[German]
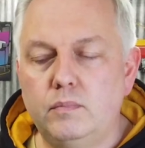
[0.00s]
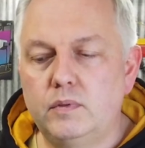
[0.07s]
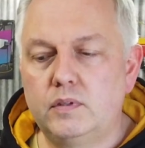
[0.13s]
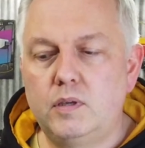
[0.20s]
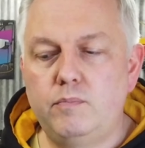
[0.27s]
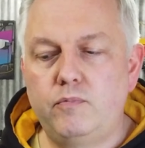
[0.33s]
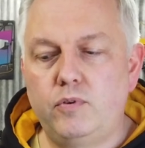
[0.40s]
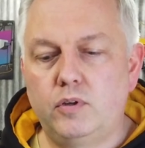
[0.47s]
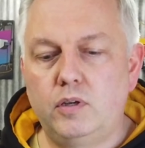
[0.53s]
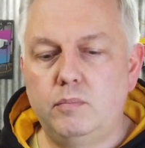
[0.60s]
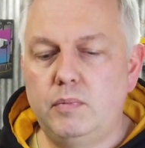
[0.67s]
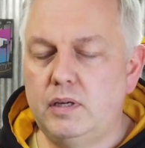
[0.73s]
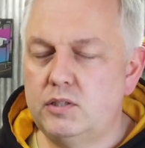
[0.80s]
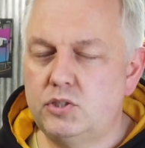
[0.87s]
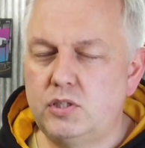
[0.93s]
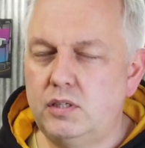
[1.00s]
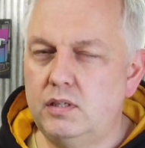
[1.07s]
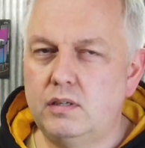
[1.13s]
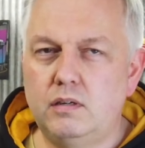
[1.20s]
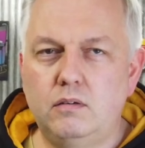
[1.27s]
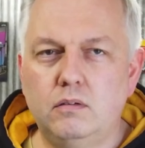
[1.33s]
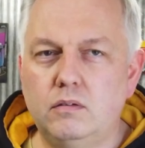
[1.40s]
Es gibt von dem
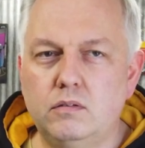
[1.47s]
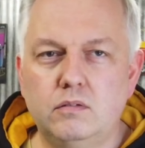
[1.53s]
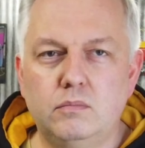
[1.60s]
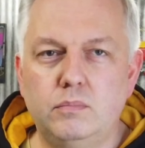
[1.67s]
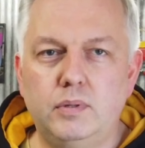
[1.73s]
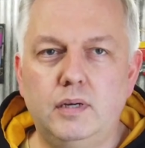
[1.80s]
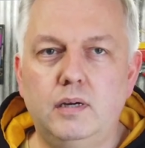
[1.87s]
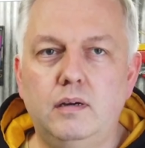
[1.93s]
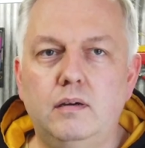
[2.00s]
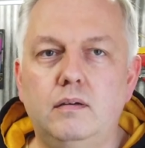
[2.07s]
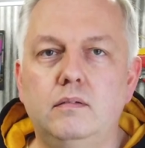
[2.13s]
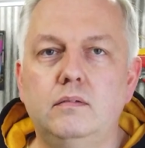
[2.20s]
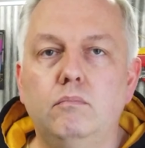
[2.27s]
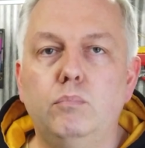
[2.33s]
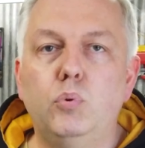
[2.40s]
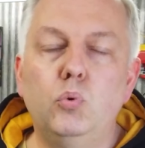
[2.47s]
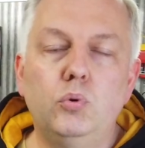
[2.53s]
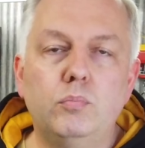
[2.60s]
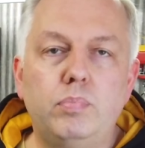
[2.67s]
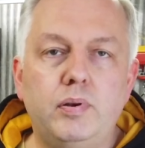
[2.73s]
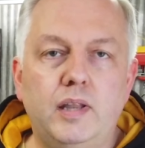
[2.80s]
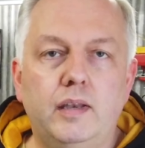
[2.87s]
Hersteller da auch noch so ein paar
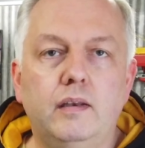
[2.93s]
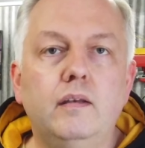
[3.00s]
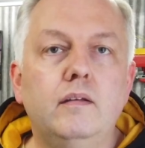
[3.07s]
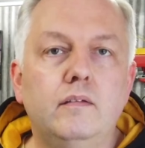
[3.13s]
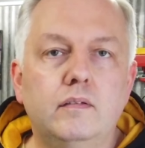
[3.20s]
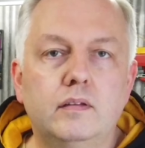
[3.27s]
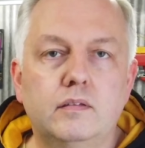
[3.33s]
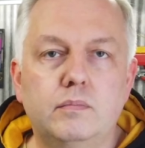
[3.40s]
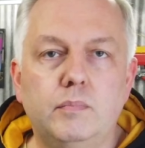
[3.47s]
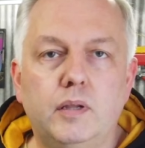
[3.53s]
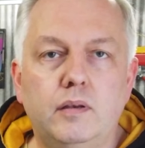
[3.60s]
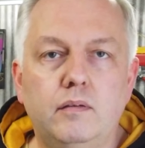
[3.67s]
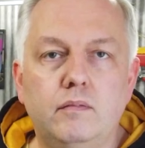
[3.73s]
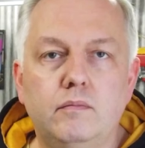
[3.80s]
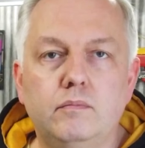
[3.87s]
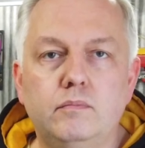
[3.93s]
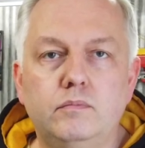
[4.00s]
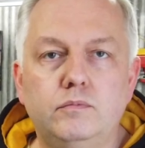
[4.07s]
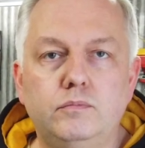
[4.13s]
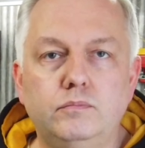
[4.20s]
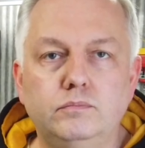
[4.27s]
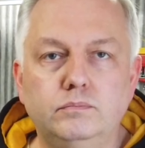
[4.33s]
Bodenplatten, dass
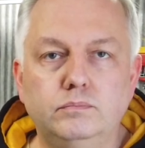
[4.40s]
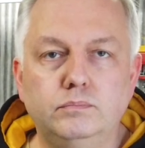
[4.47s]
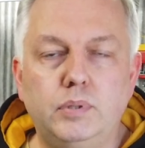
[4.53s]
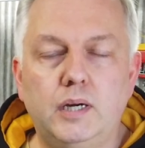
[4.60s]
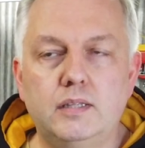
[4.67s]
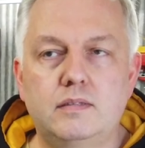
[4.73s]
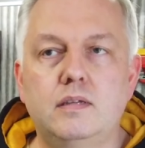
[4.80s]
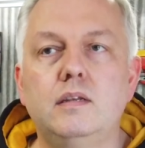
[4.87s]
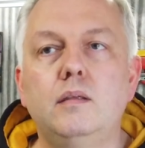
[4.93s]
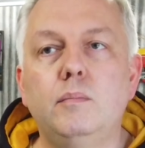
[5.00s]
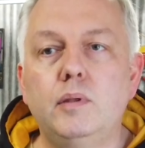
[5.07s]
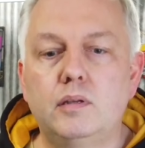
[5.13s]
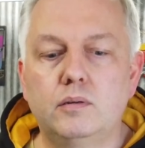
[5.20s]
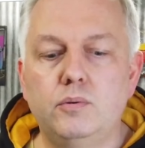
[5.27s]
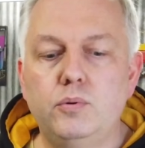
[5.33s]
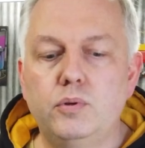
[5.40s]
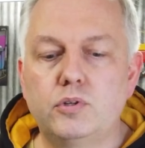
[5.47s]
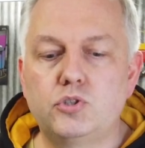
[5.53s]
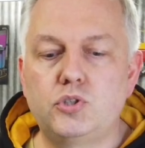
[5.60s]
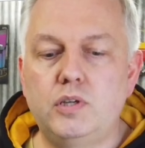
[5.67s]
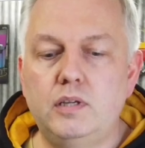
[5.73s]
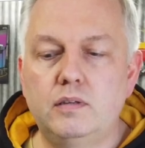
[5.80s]
man ein paar Zentimeter
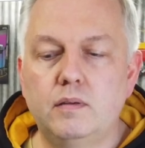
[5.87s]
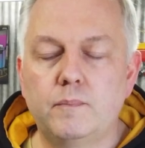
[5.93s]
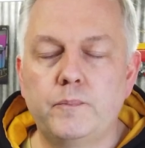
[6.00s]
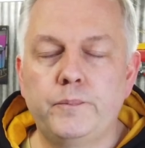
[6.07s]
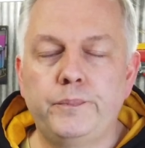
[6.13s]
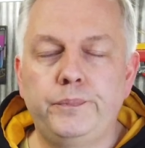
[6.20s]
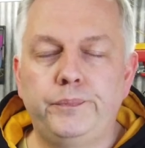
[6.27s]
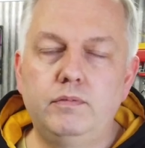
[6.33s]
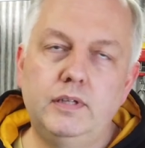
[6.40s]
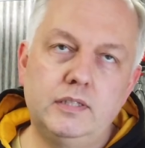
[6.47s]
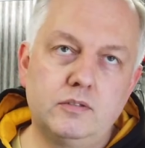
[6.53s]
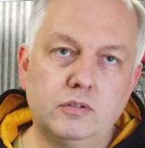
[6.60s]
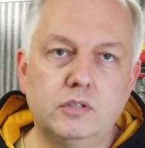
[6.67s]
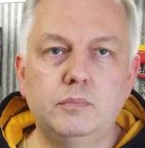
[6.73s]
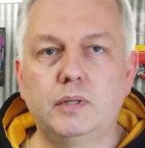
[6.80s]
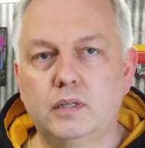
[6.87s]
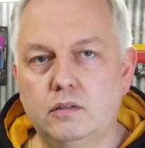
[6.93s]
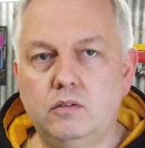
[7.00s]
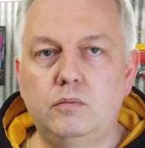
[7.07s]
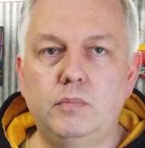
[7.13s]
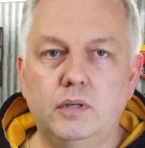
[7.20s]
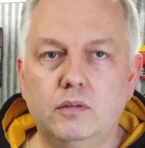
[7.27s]
höher steht. Vielleicht sollte man da
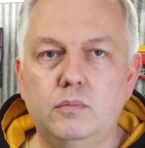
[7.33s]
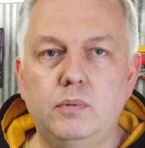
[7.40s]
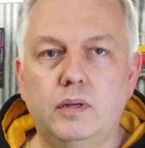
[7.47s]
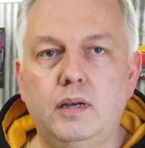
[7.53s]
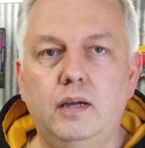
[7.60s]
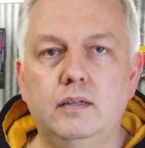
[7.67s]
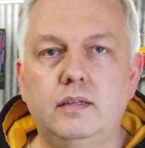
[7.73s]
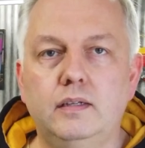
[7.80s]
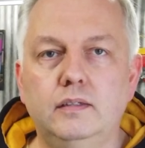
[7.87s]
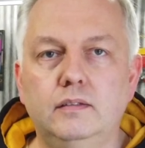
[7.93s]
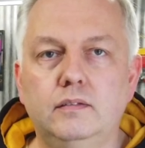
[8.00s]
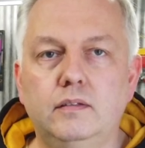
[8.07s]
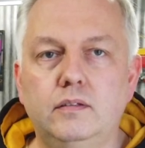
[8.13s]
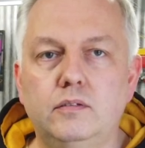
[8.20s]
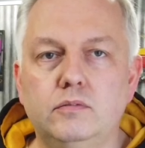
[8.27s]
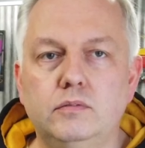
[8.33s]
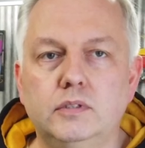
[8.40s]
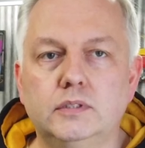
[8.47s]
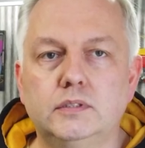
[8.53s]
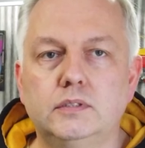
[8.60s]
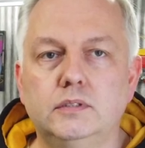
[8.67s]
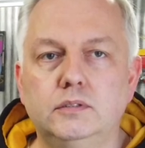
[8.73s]
doch mal drüber nachdenken, sich
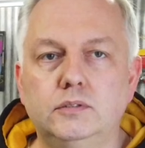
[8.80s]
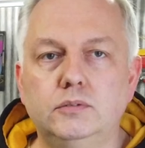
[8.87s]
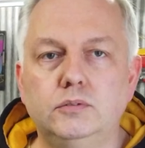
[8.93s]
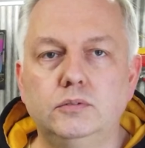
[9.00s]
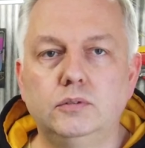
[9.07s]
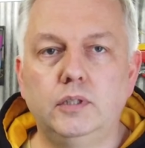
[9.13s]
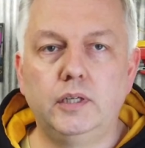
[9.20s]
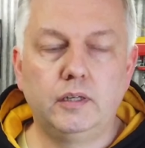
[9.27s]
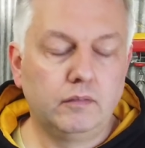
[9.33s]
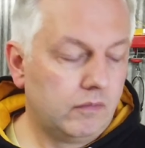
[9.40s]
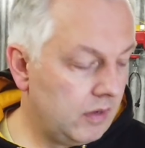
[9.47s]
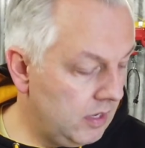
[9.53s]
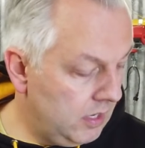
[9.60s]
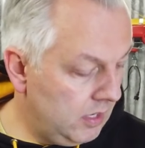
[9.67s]
sowas äh, zuzulegen.